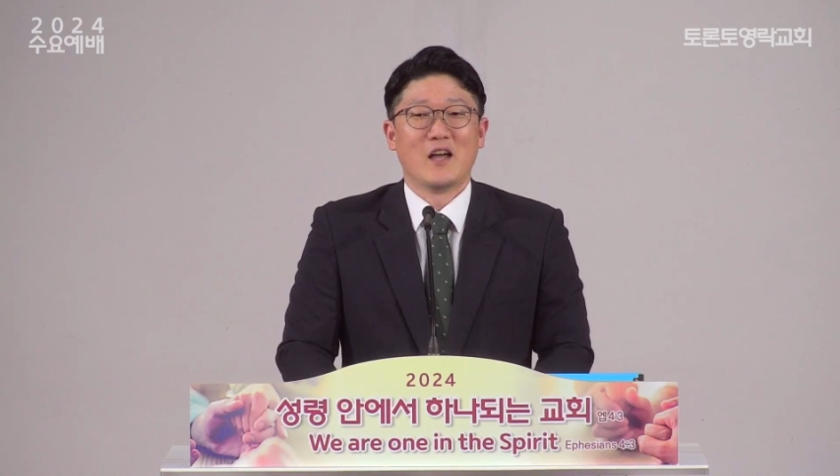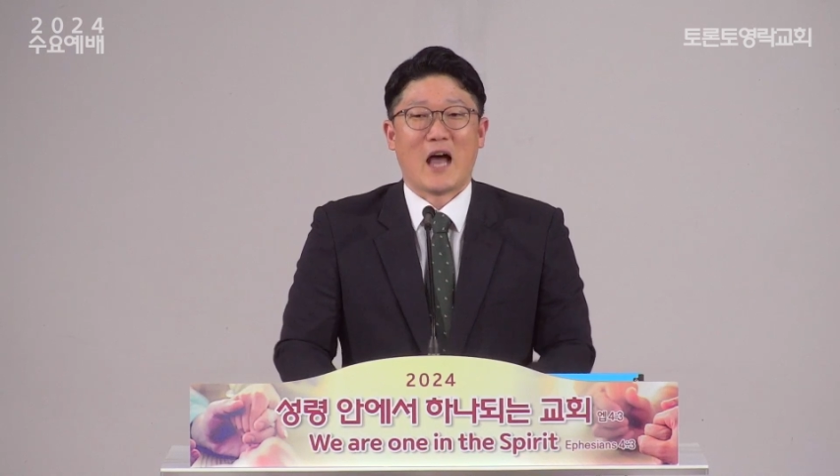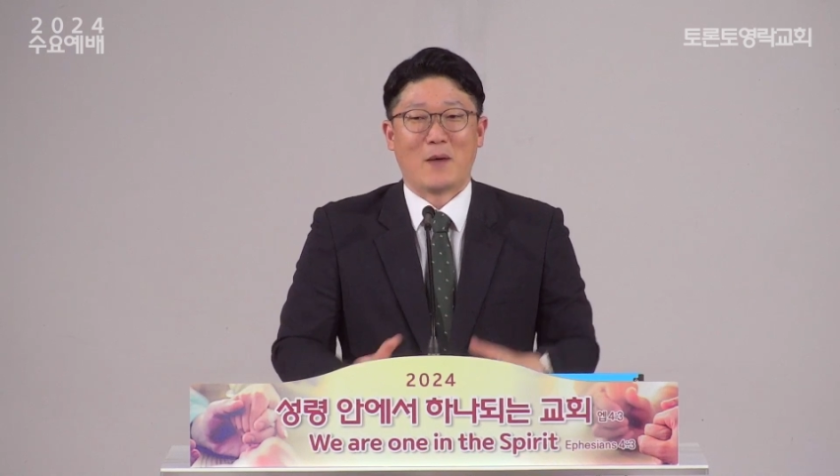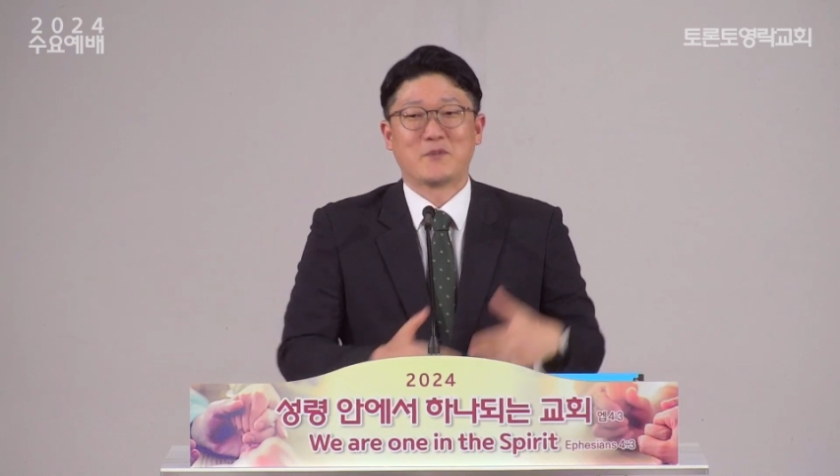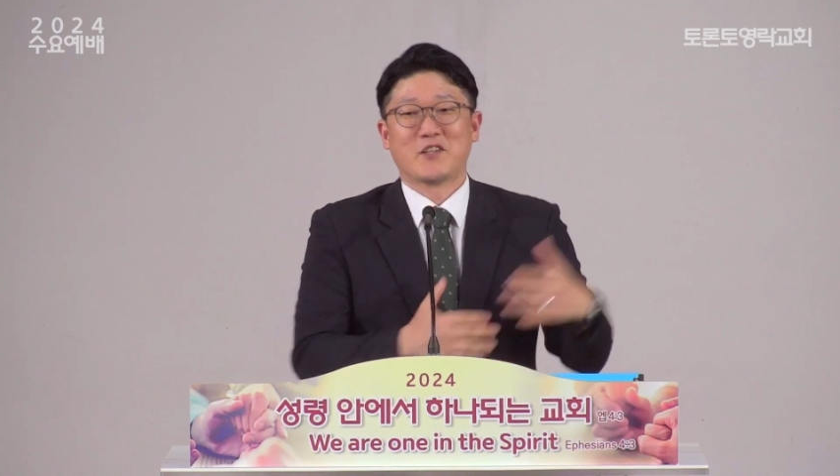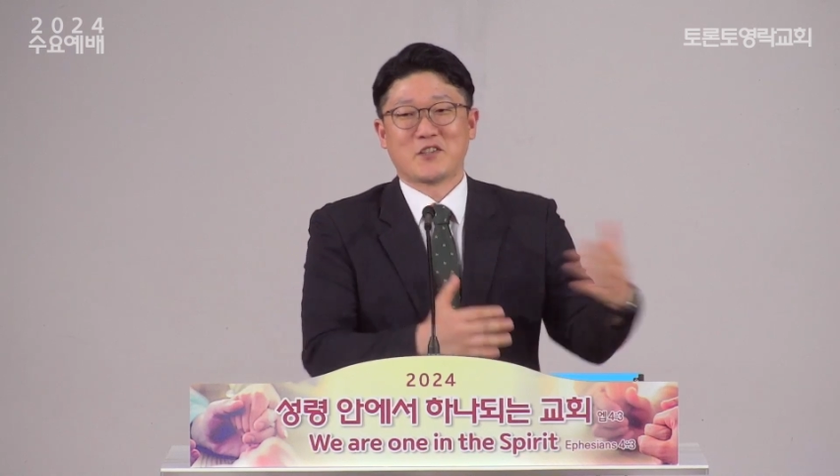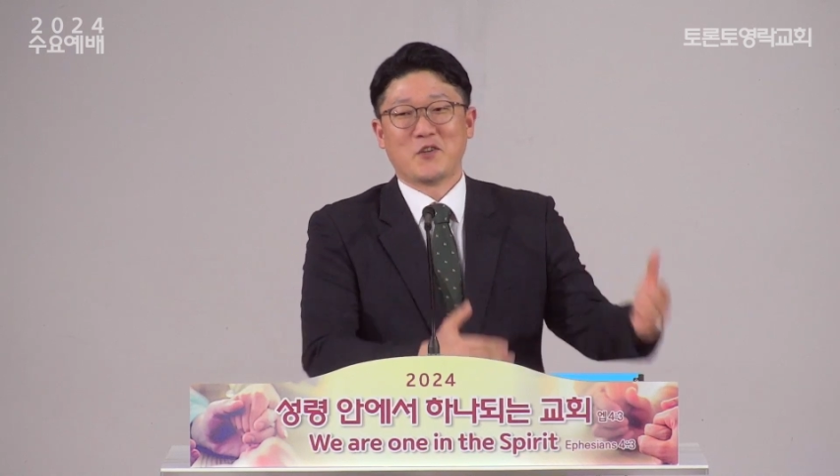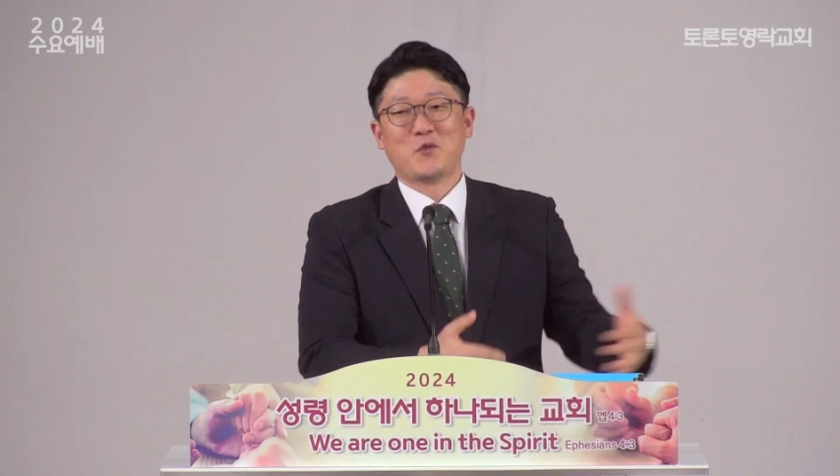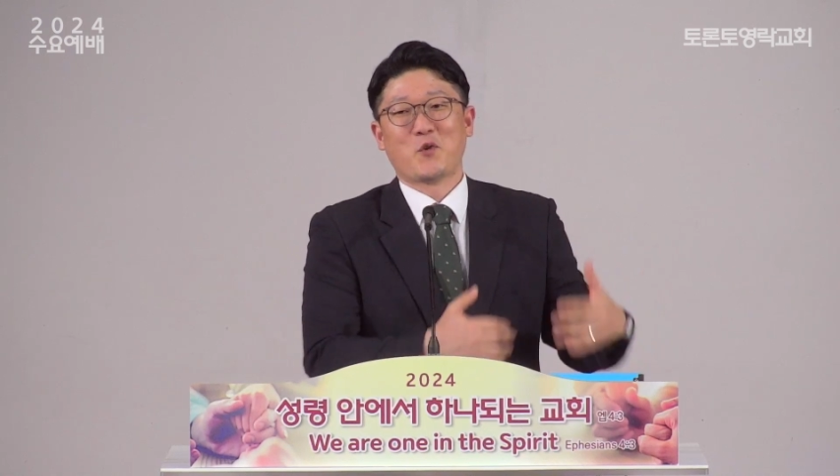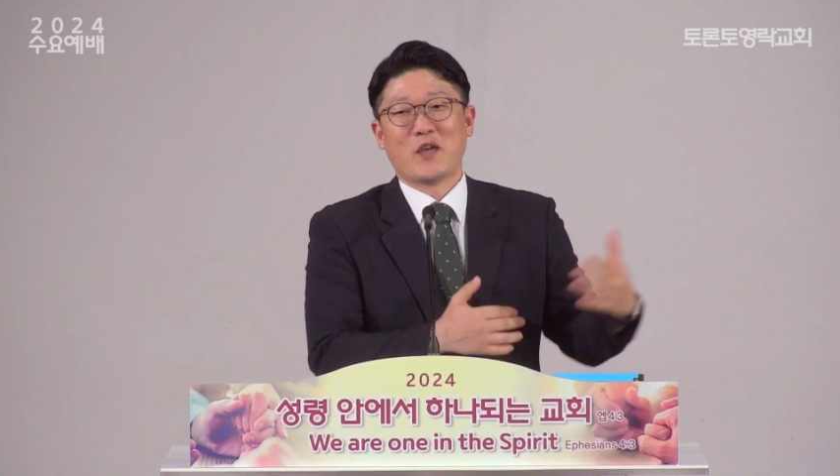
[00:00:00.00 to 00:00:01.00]
앞서
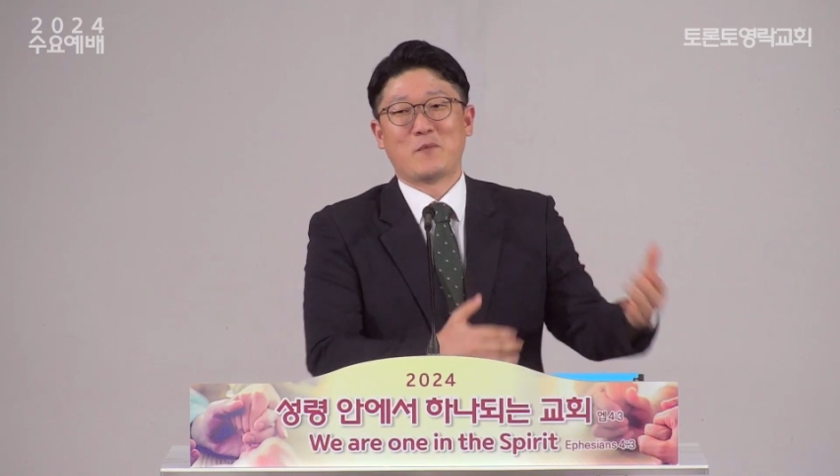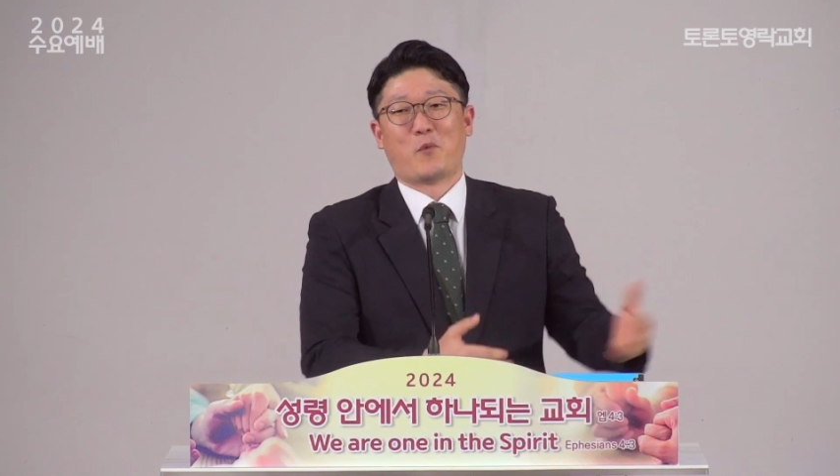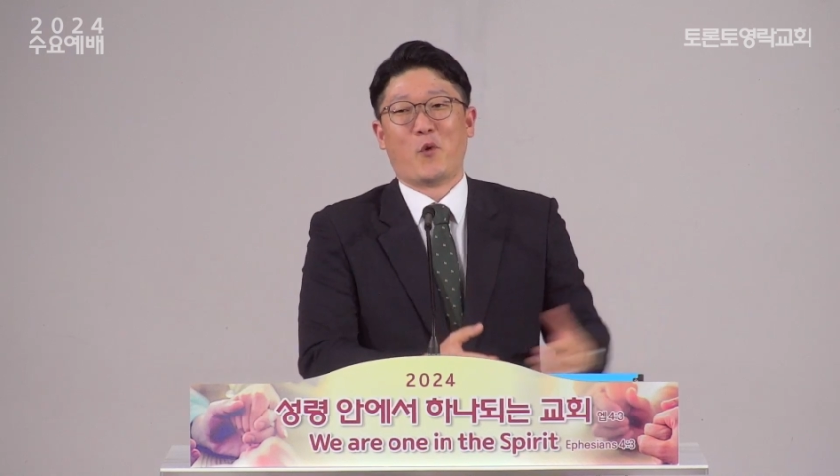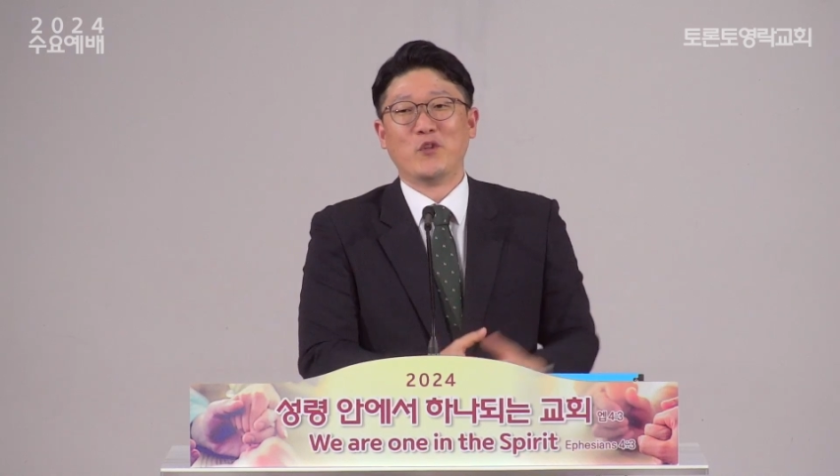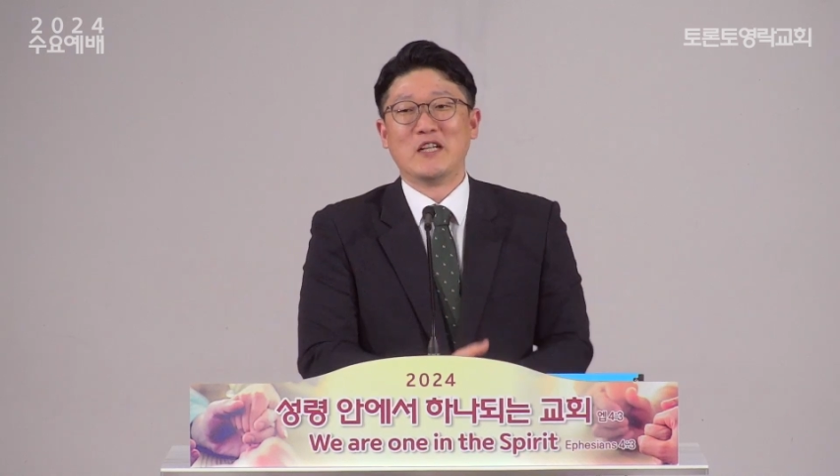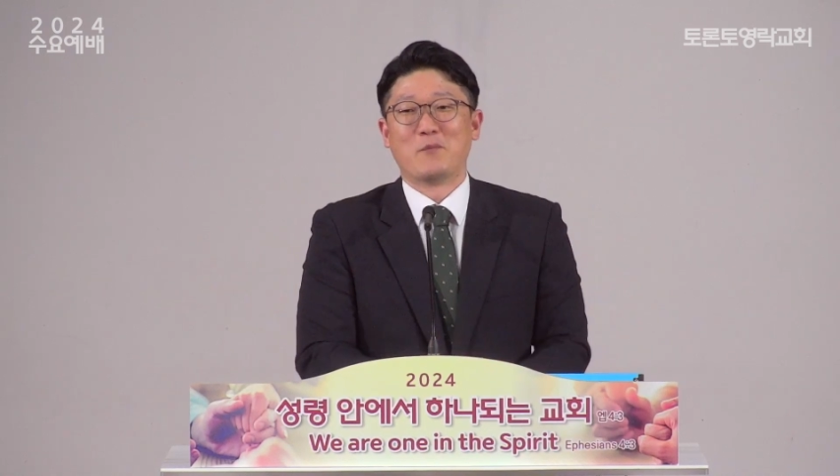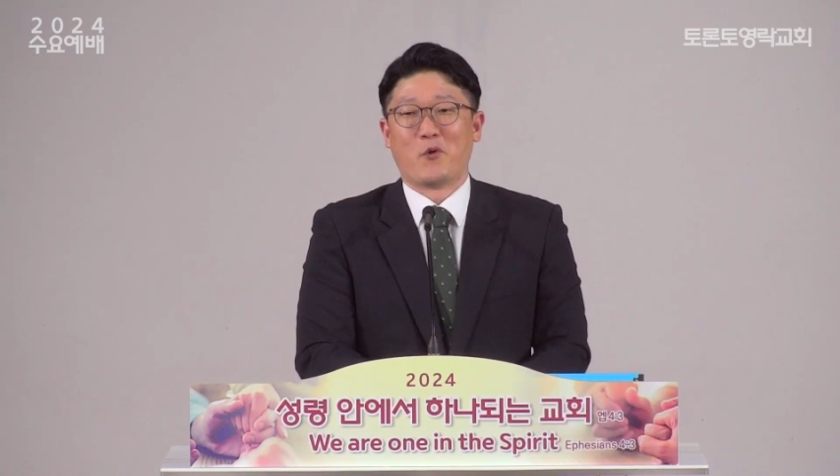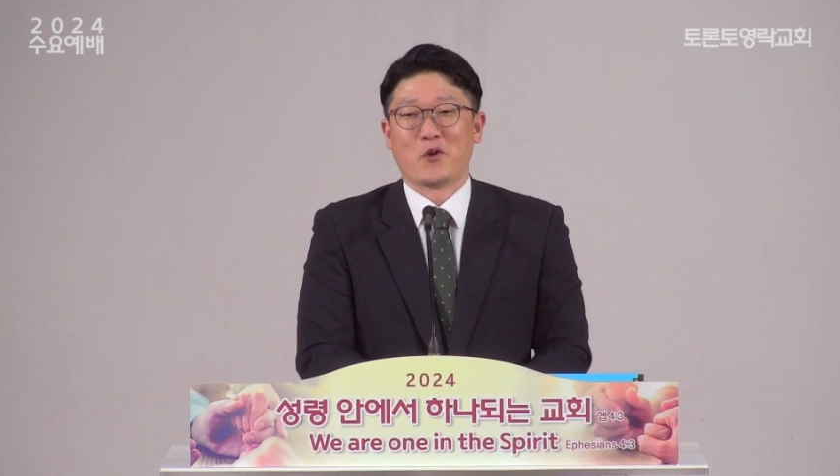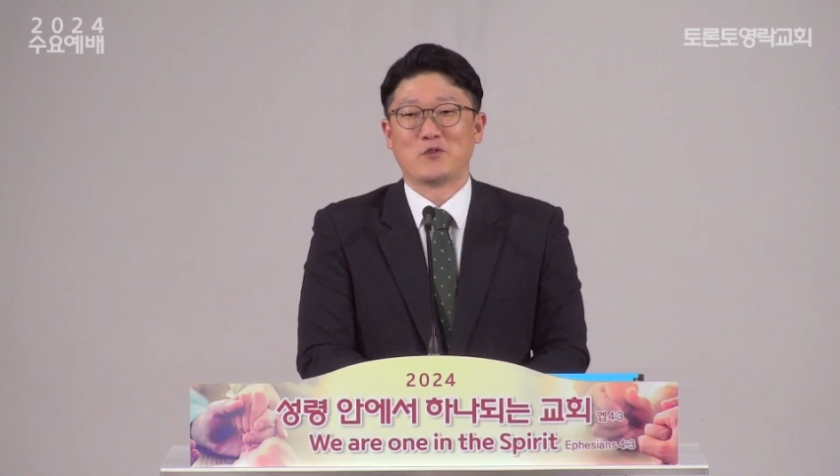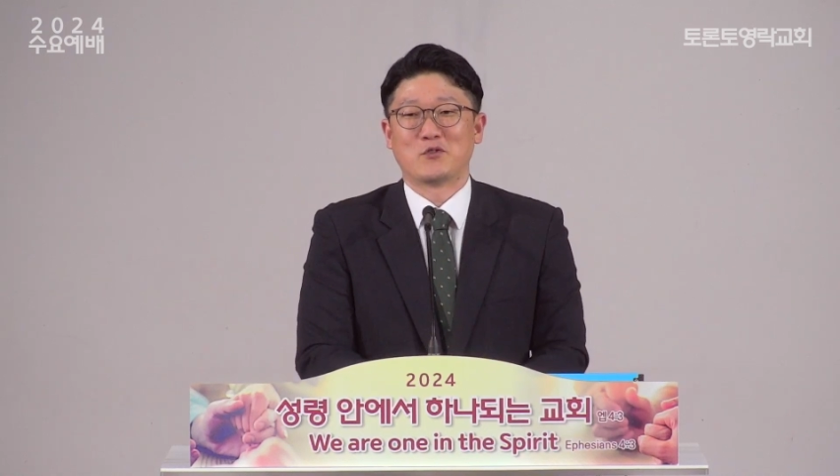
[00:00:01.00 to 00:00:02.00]
선교의 본을
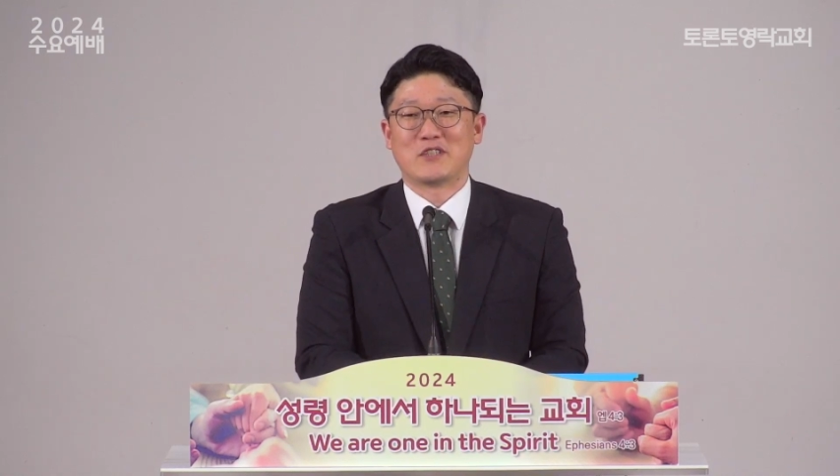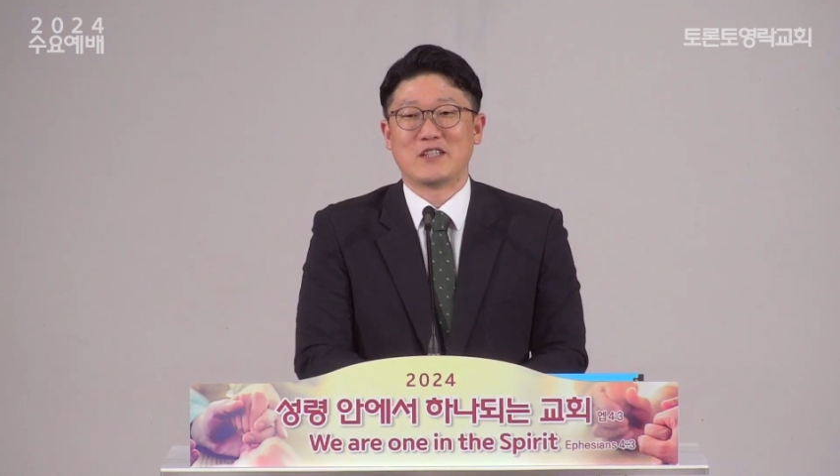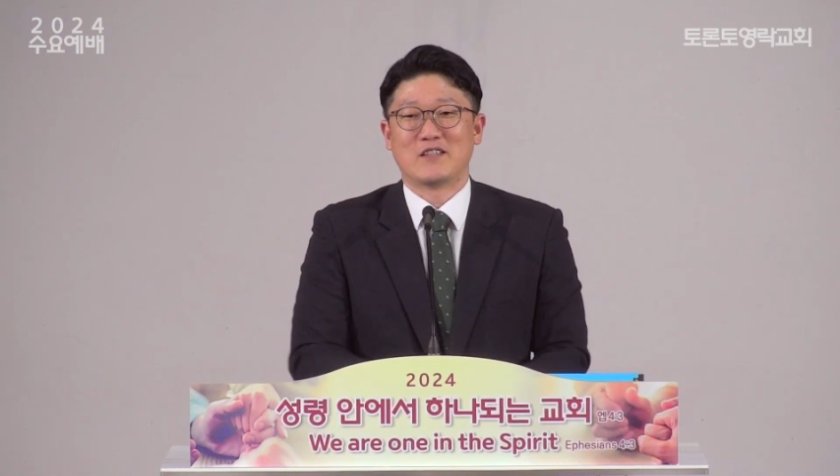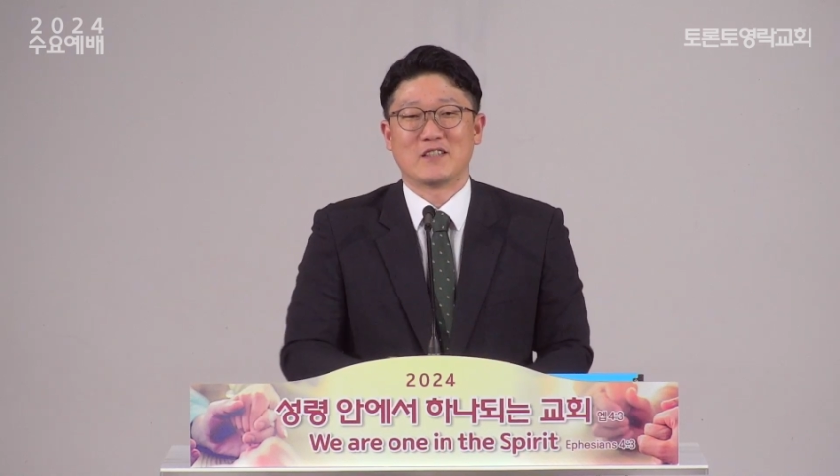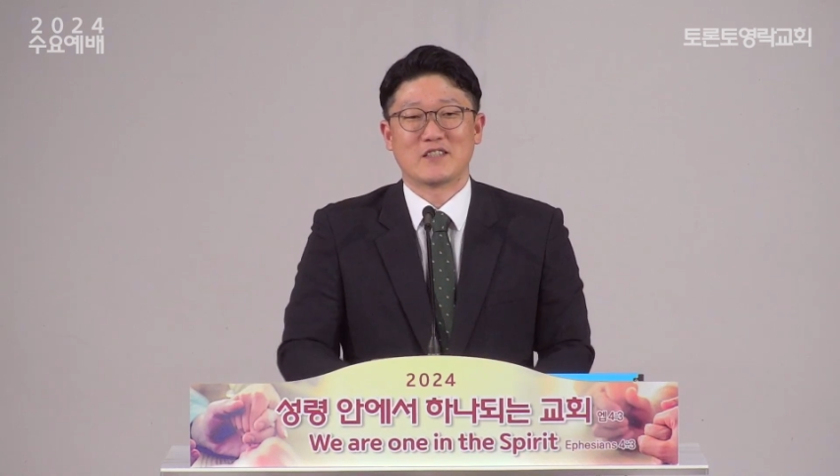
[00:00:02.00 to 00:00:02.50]
보여주신